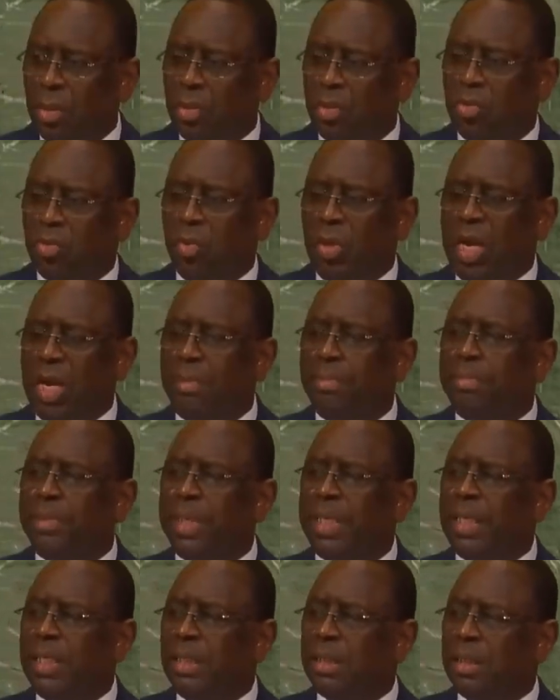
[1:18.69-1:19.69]
sous
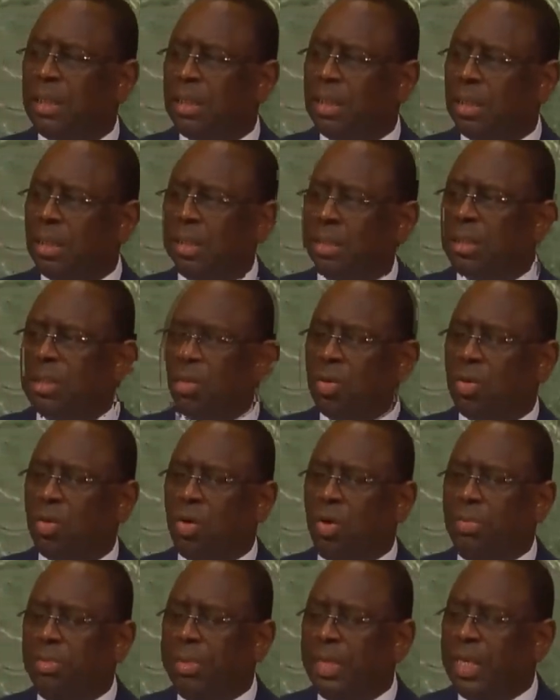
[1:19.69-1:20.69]
l'emprise
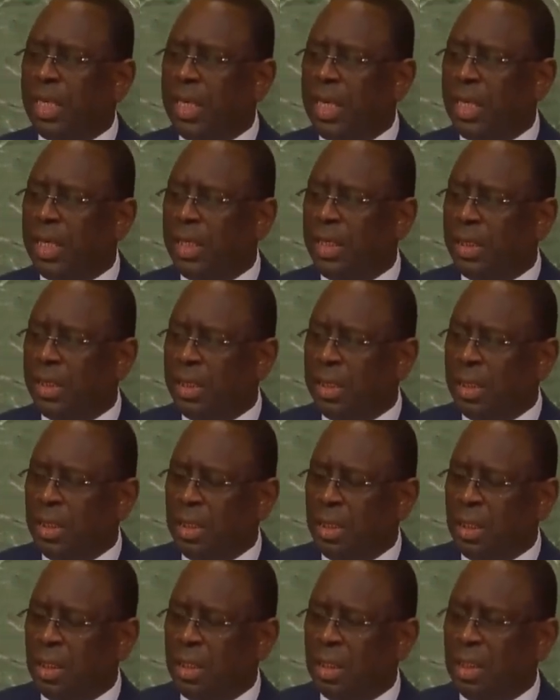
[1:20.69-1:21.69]
combinée
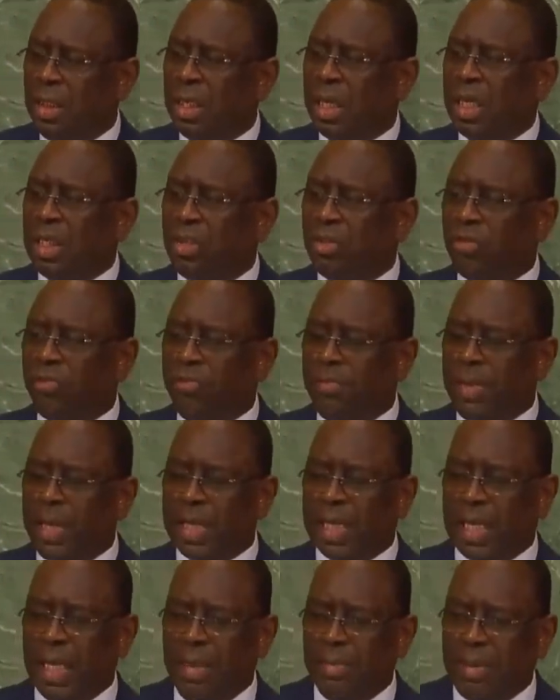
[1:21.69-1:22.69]
du
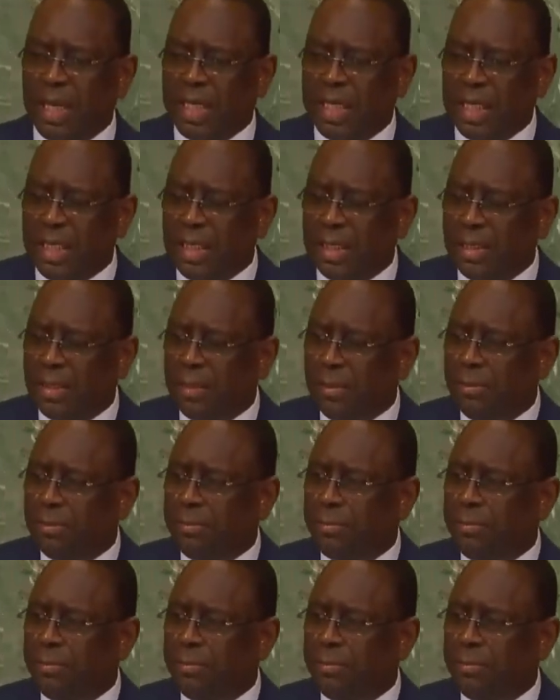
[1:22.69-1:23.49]
réchauffement climatique,